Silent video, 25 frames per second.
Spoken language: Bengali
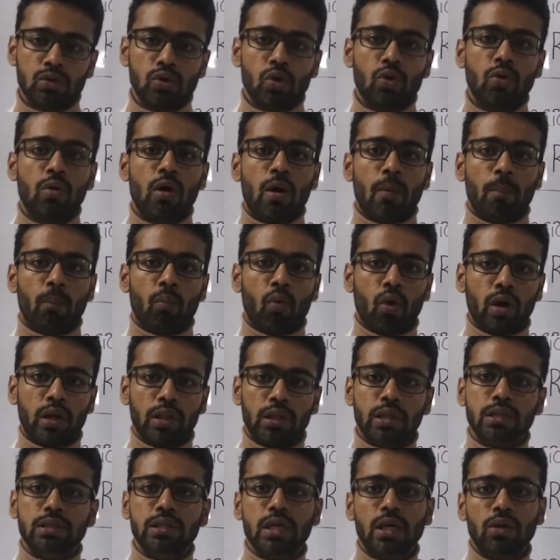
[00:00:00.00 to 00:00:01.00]
সো
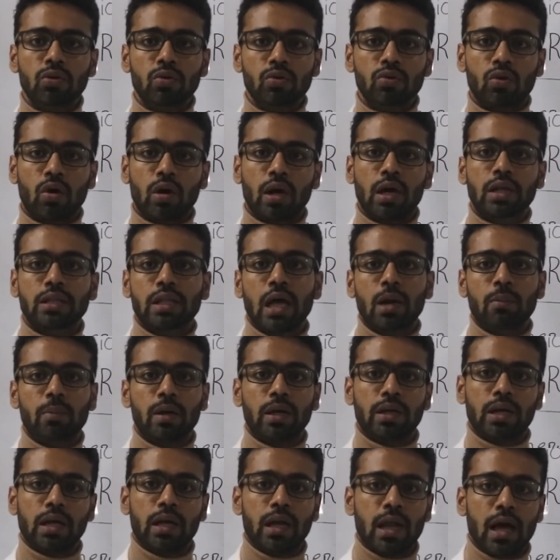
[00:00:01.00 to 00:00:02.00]
বডিতে যেহেতু দরকার তার
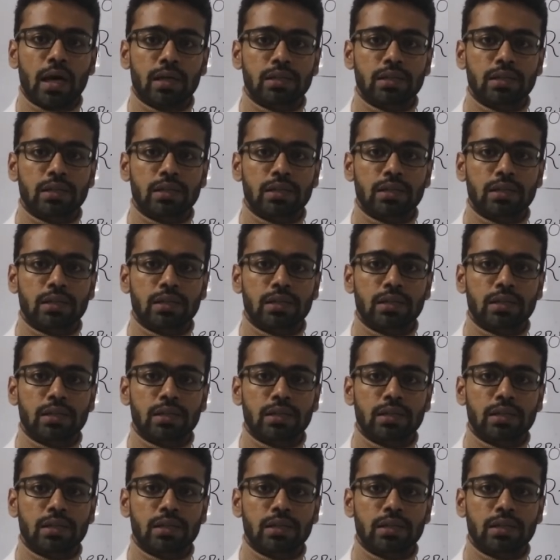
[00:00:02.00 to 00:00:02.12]
মানে কি